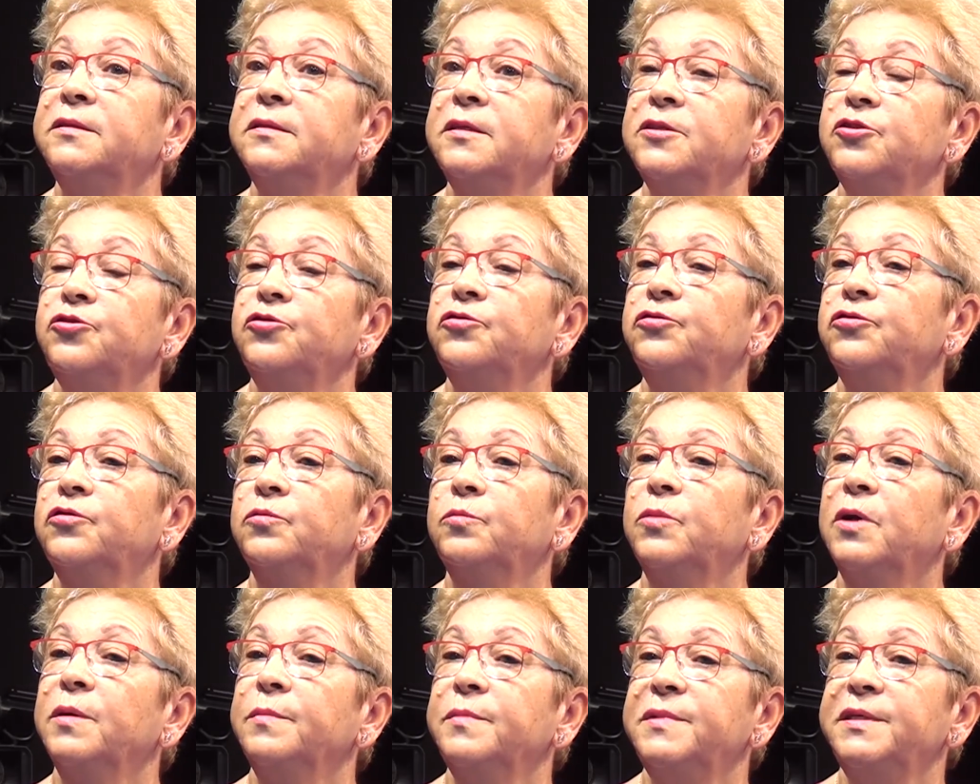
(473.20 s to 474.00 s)

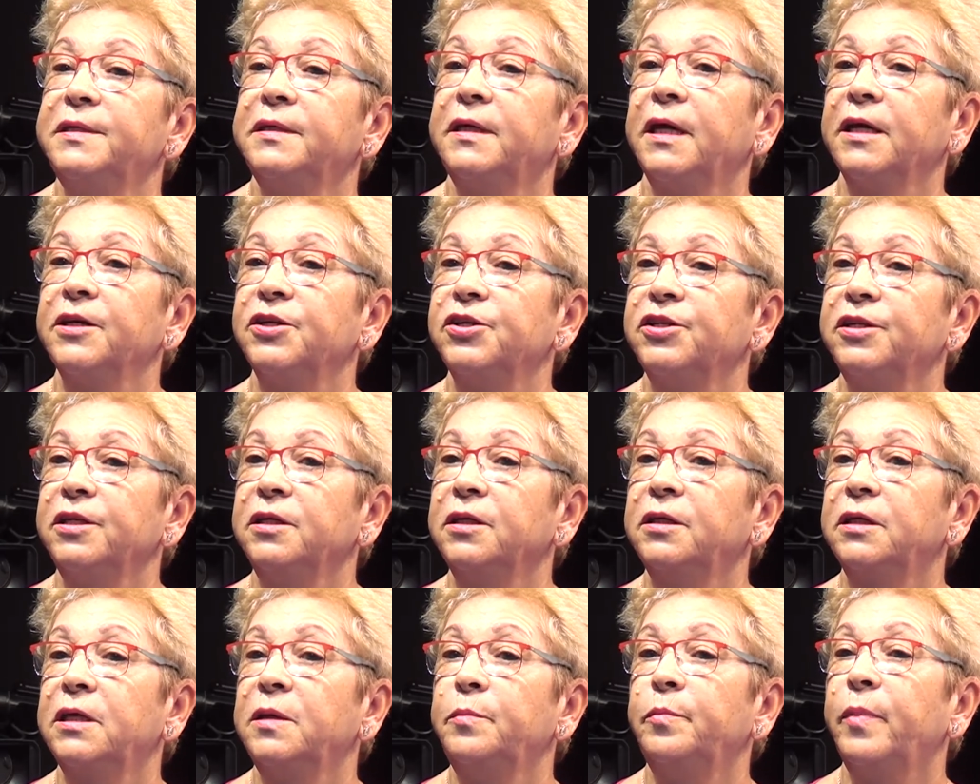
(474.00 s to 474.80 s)
justement un petit
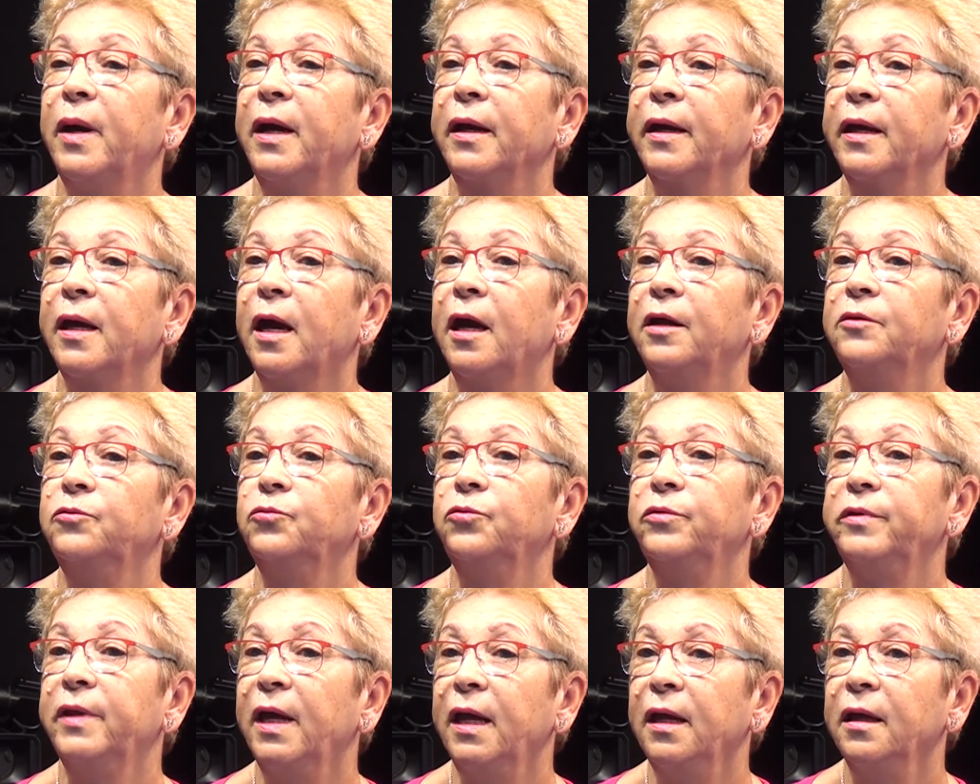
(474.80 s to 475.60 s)
cachet qui paraît
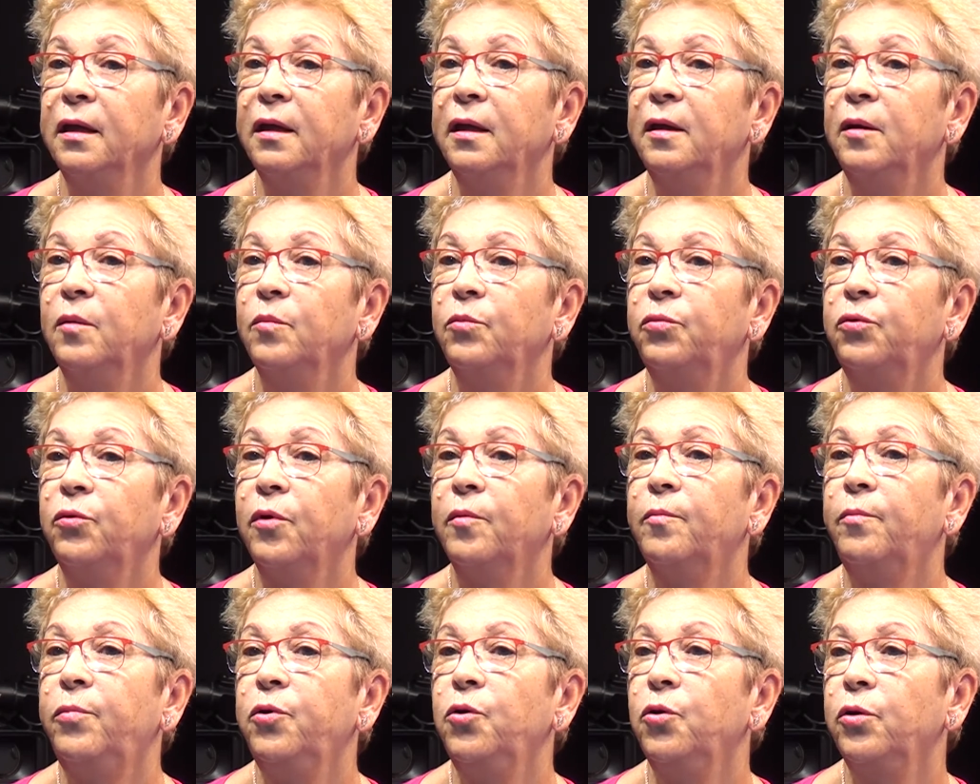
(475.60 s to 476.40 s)
anodin pour
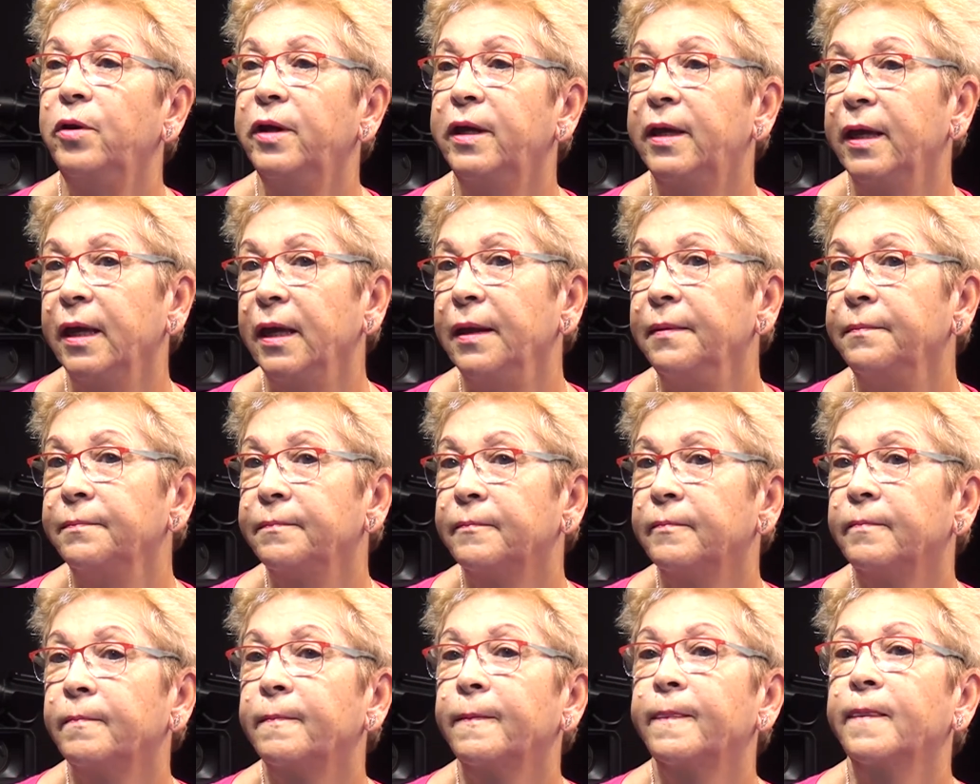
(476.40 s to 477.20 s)
bloquer
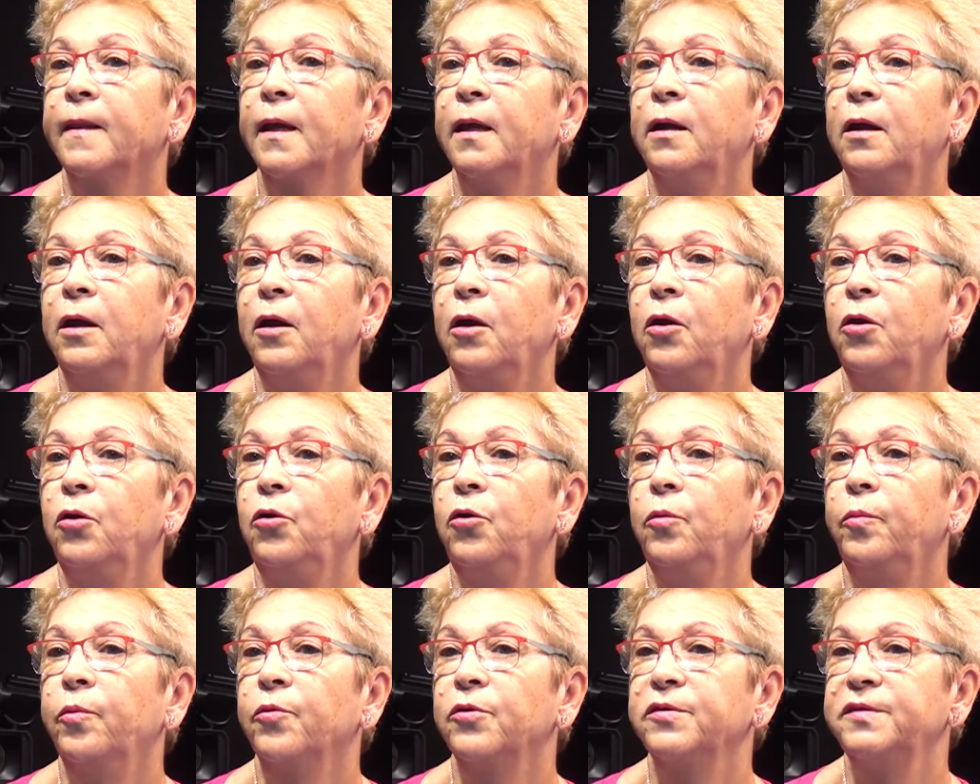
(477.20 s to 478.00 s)

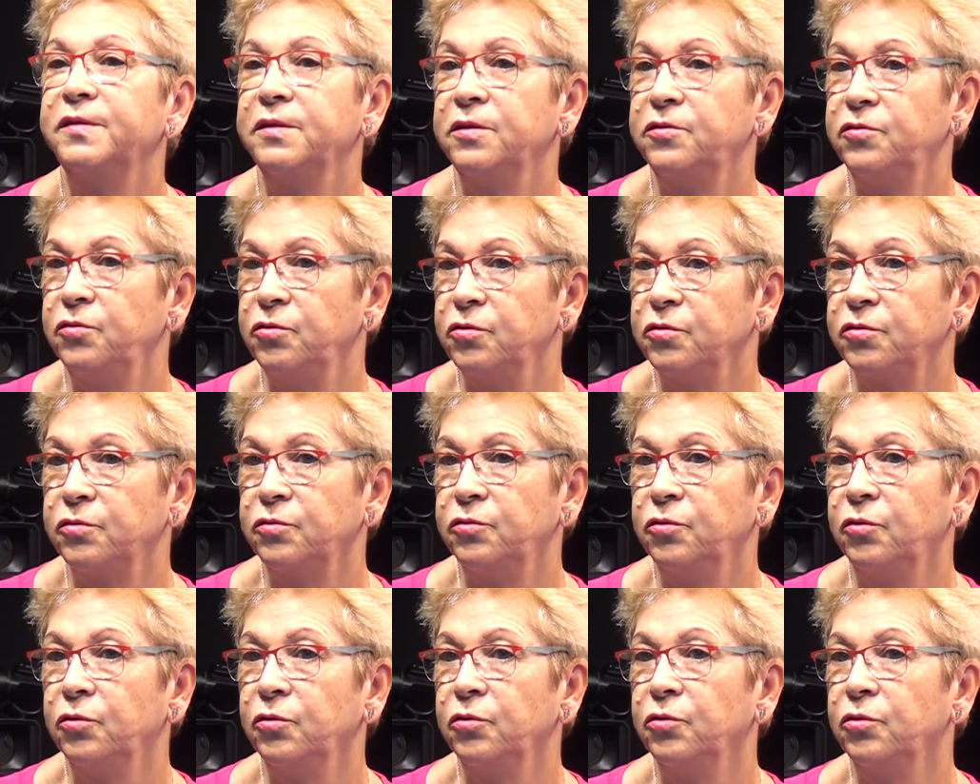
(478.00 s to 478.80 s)
le processus
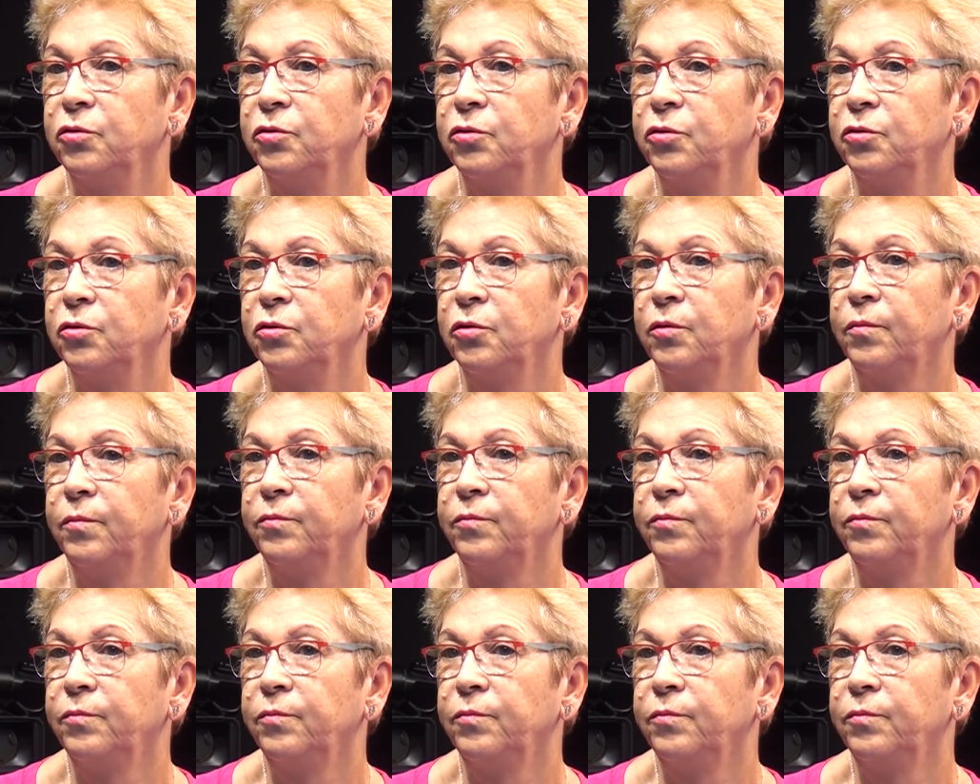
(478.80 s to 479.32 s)
de euh,